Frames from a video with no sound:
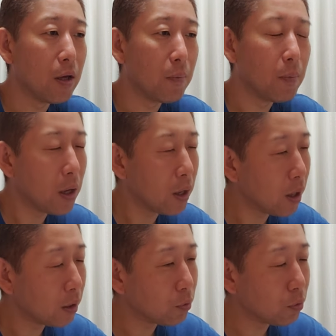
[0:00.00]
ま
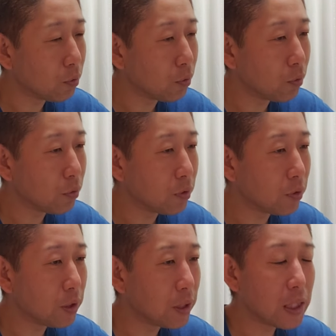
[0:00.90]
あの
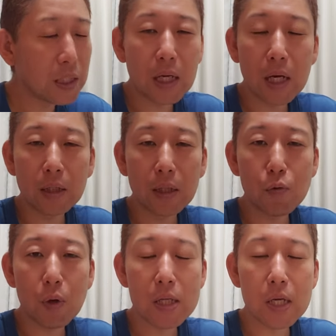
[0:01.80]
世代で簡単
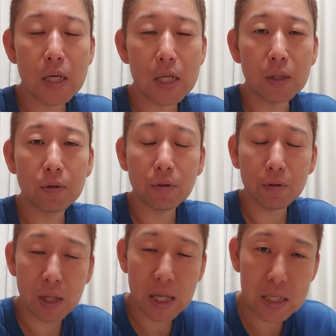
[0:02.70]
に分けちゃいけないですけ
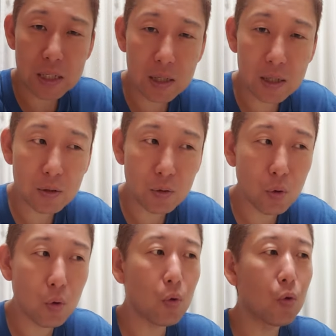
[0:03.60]
ど最近
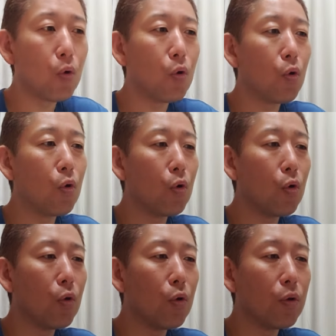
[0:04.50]
のこ
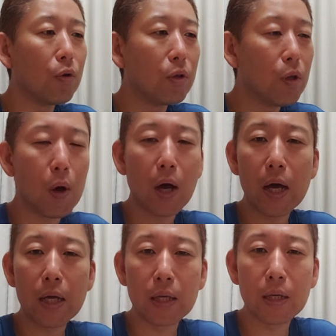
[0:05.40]
う、ね、
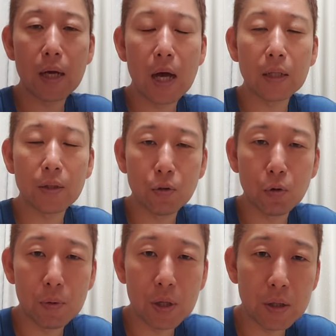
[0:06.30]
若いアーティスト
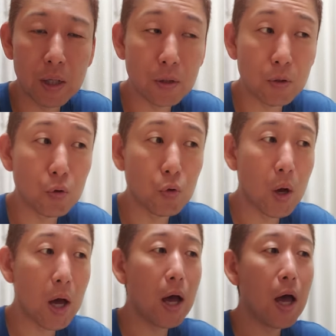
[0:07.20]
の皆さんっていうの
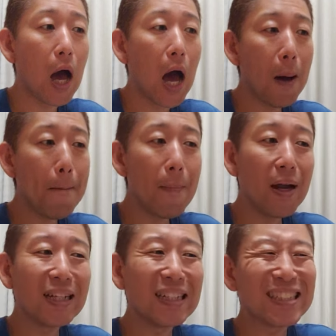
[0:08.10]
はあん
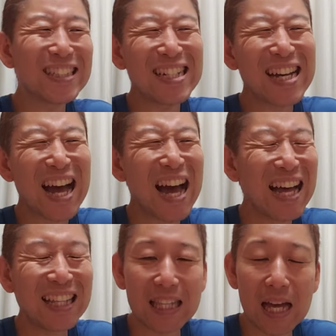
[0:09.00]
まりク
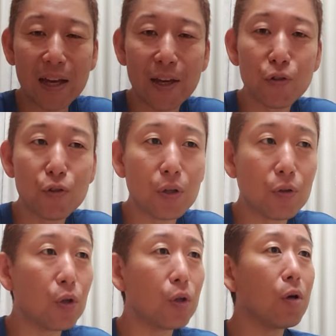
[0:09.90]
くッって開けずにで
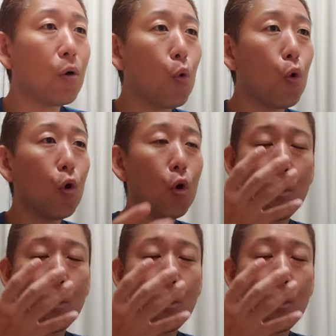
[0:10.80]
すねなんかも